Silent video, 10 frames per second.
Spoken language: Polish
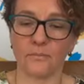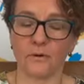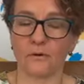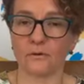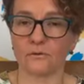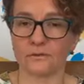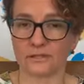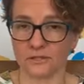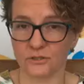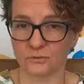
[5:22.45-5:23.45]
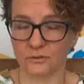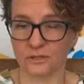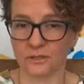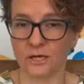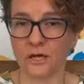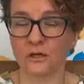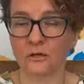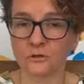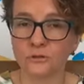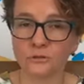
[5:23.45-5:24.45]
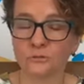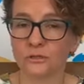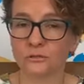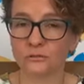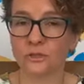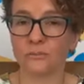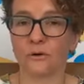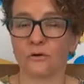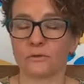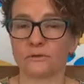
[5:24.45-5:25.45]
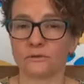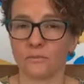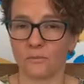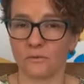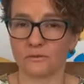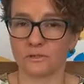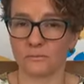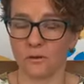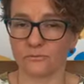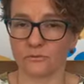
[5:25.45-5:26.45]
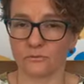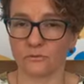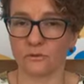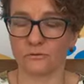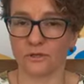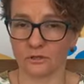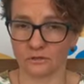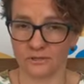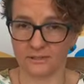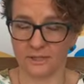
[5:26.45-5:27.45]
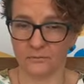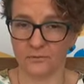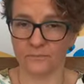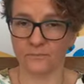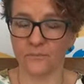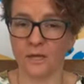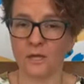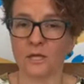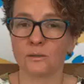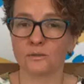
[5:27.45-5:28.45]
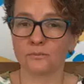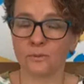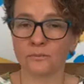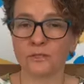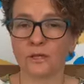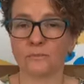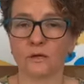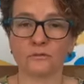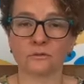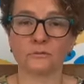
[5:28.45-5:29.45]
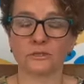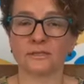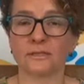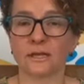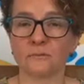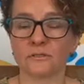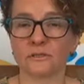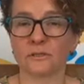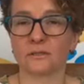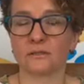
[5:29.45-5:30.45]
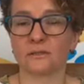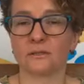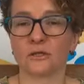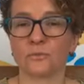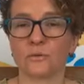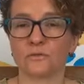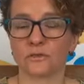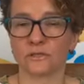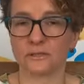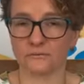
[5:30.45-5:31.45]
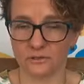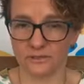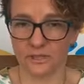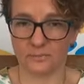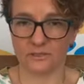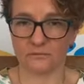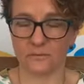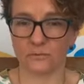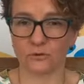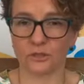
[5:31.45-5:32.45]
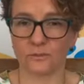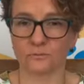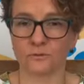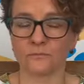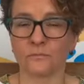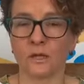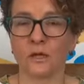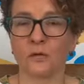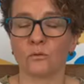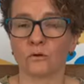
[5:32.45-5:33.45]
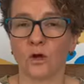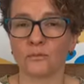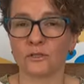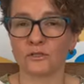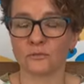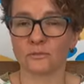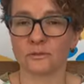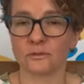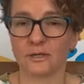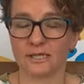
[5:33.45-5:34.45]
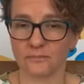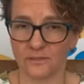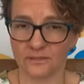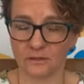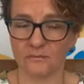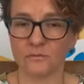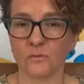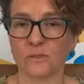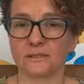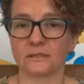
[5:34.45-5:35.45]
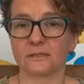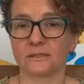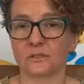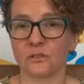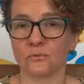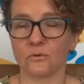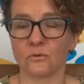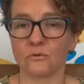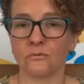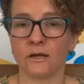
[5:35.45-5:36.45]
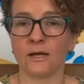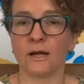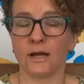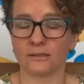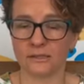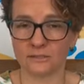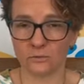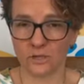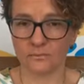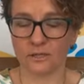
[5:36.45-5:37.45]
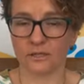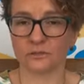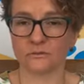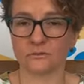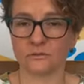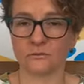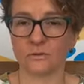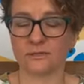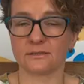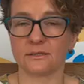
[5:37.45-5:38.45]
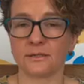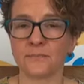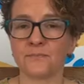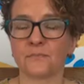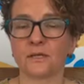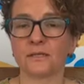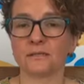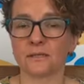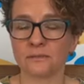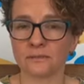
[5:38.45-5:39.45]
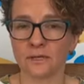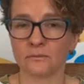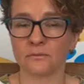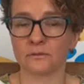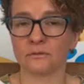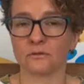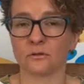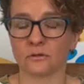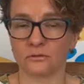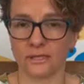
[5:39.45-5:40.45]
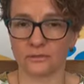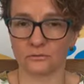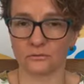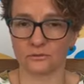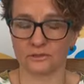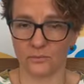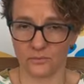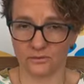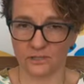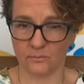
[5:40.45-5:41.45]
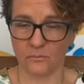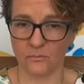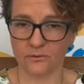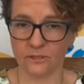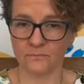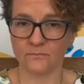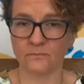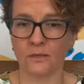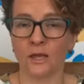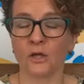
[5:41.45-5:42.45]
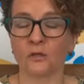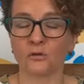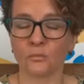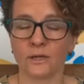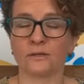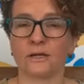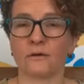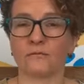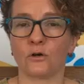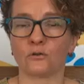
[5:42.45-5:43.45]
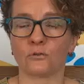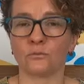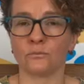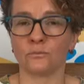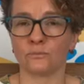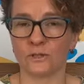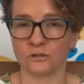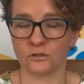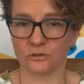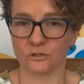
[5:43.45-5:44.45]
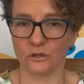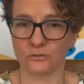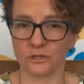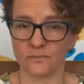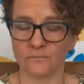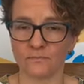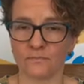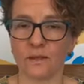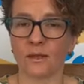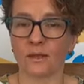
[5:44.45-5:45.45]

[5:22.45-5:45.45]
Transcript: po zasiłki, rodzin, które do tej pory z pomocy MOPS-u nie korzystały. Przypominam o tym, że staramy się odpowiedzieć na wszystkie Państwa potrzeby. Uruchomiliśmy ekspresowe wypłacanie zasiłków, analizujemy każdą sytuację i zachęcamy do kontaktu z Sopockim MOPS-em. Numer telefonu 58